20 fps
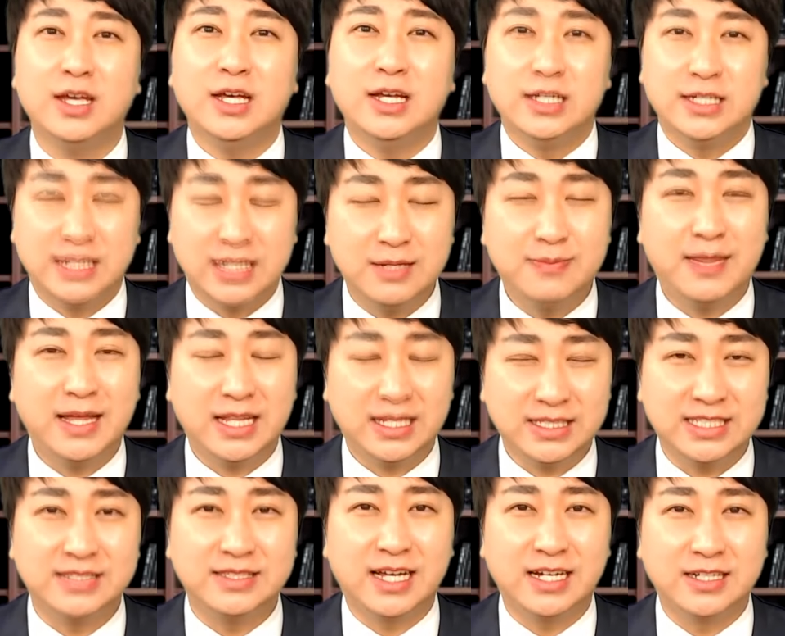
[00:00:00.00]
일반화
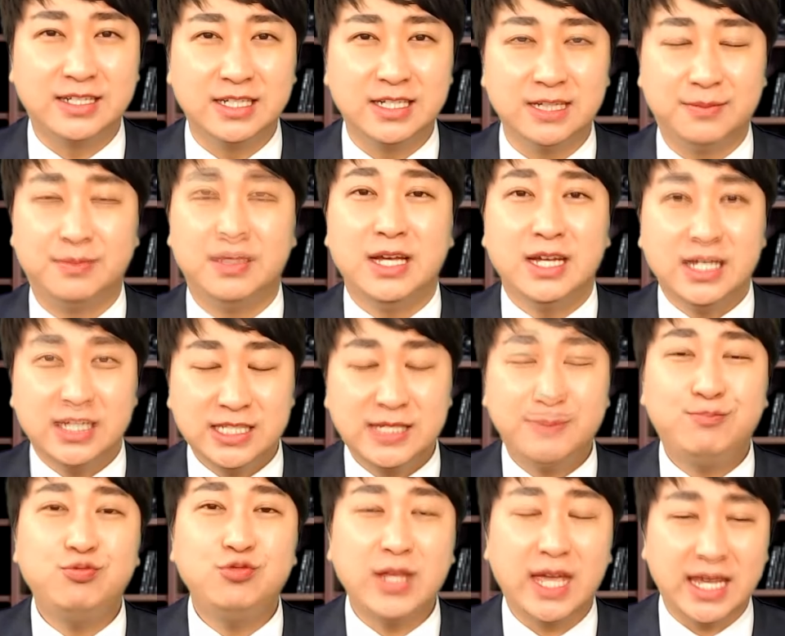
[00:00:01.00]
진단금
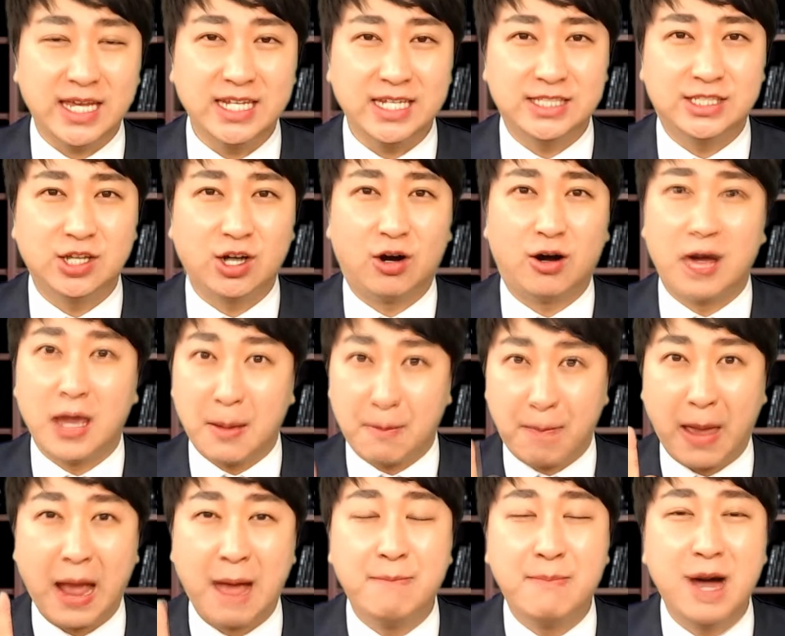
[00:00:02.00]
10분의 1이죠.
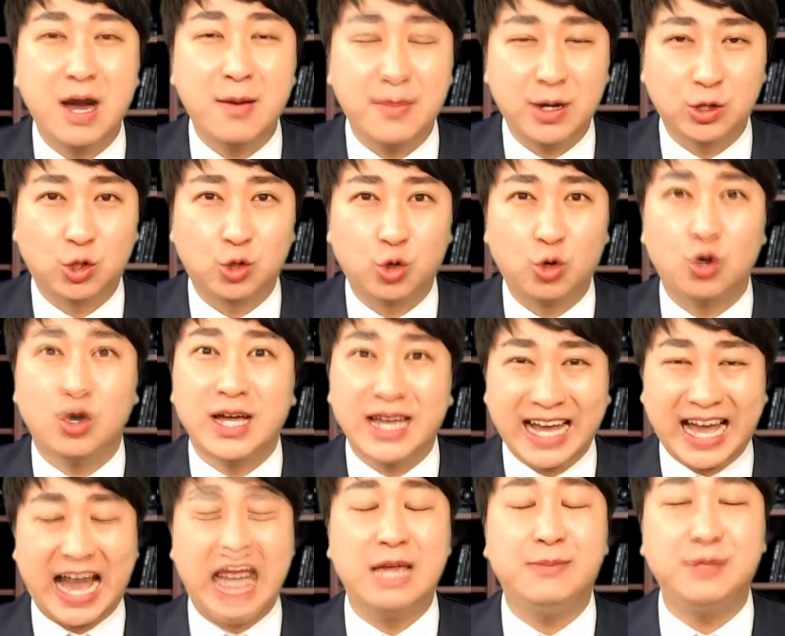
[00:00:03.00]
100만원만 넣어도
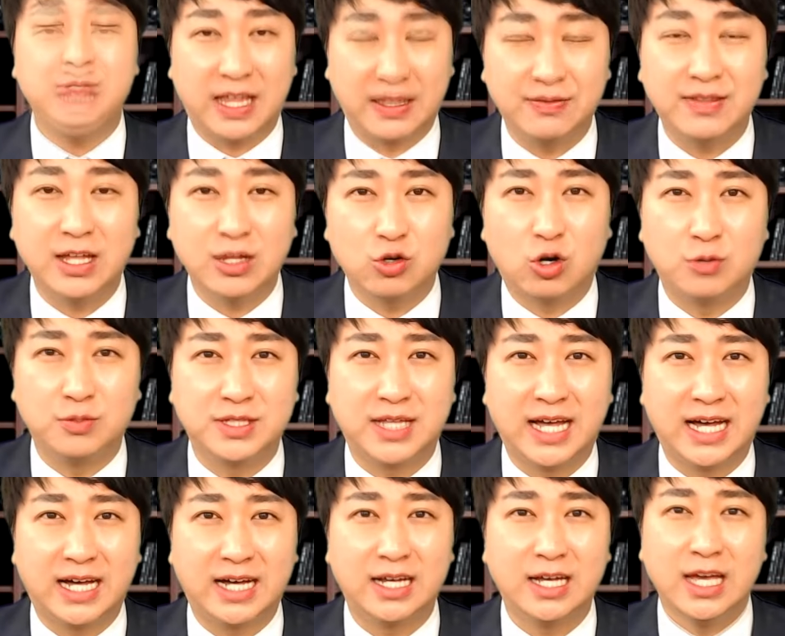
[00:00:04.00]
가입이 된다는 겁니다.